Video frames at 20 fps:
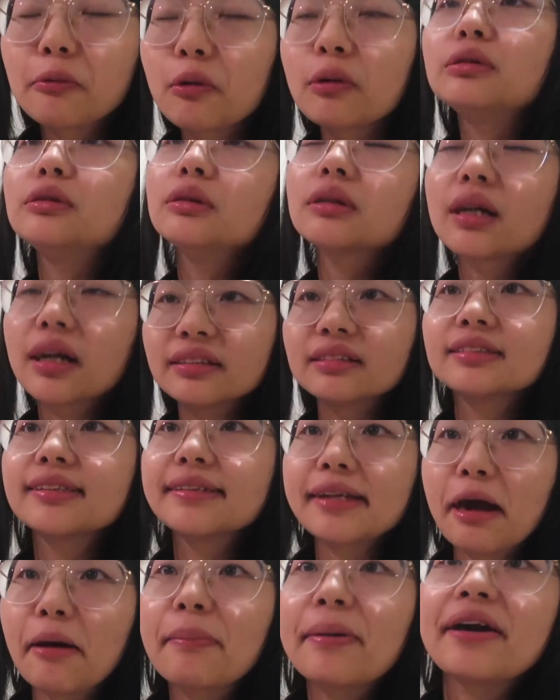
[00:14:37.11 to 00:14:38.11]
我会觉得可能
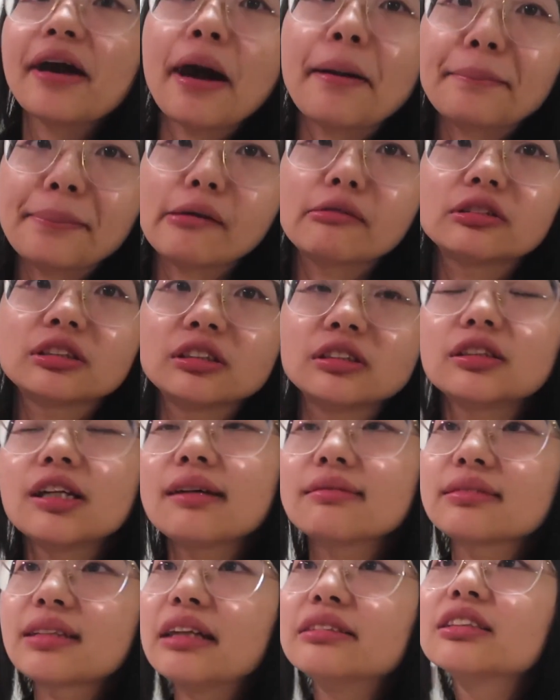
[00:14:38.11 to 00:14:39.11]
真的要配汉堡吃，这
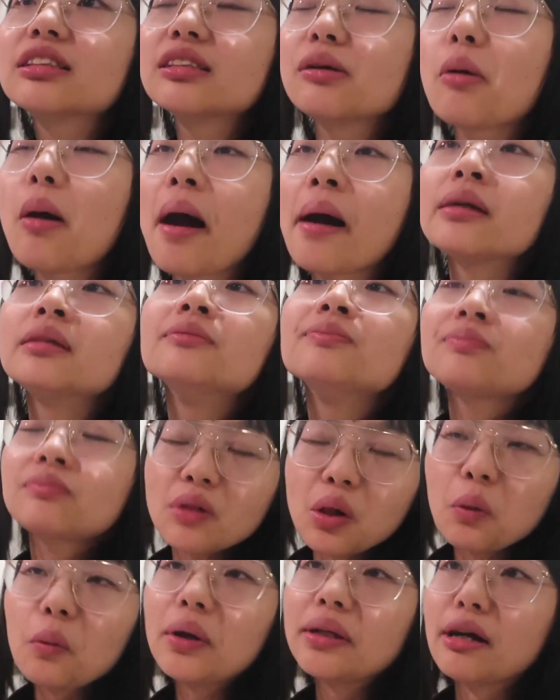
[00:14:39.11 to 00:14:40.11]
样单吃的话，
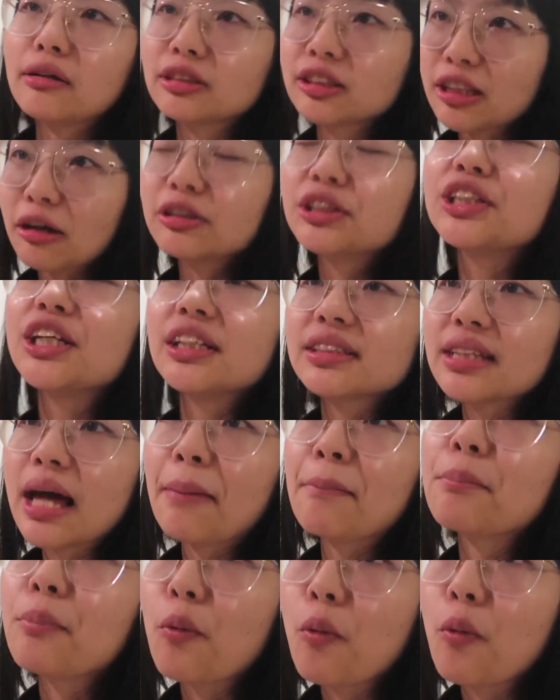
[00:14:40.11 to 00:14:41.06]
味道稍显单